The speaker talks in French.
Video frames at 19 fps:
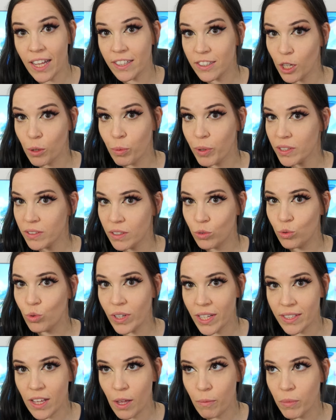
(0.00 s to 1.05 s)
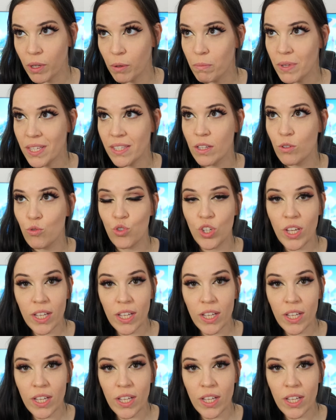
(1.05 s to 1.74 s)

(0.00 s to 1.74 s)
interpréter tous les thèmes, mais c'est du